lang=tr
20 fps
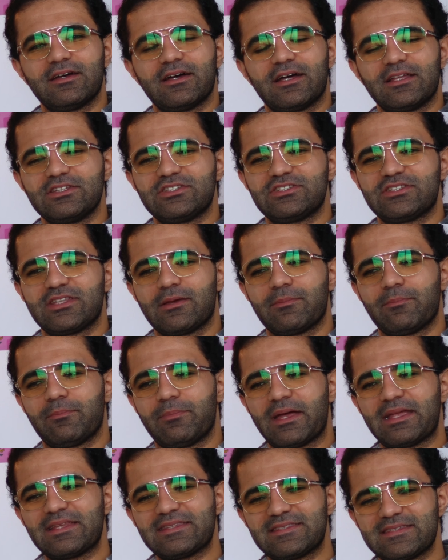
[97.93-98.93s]
hani işte
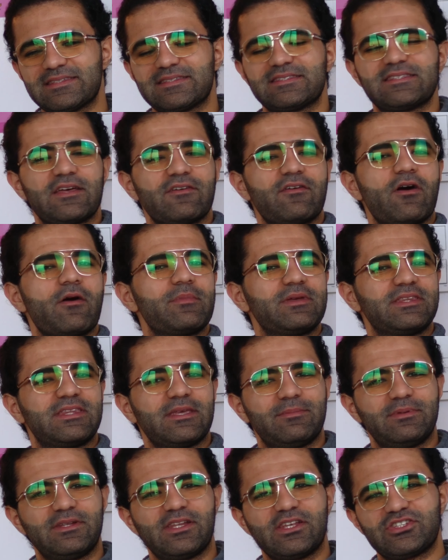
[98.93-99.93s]
bensiz devam
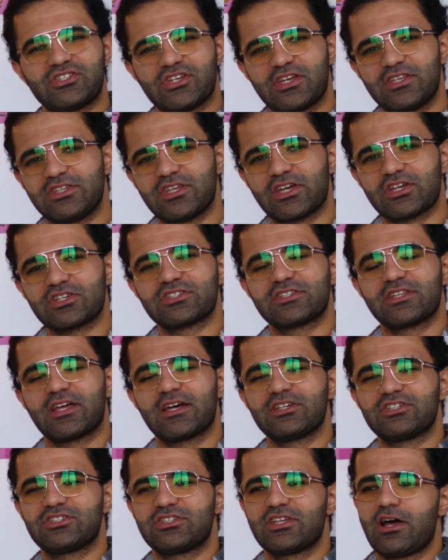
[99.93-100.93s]
edebileceğin
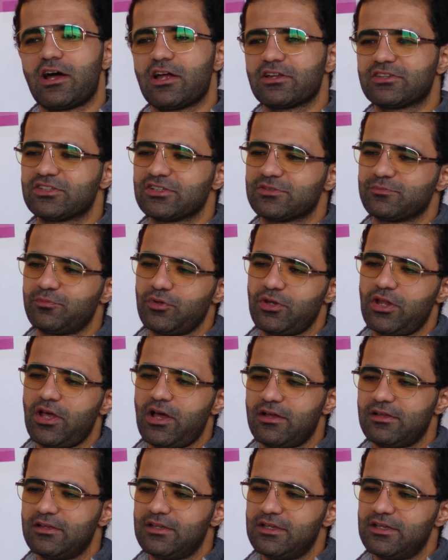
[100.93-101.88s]
yaşta işte artık böyle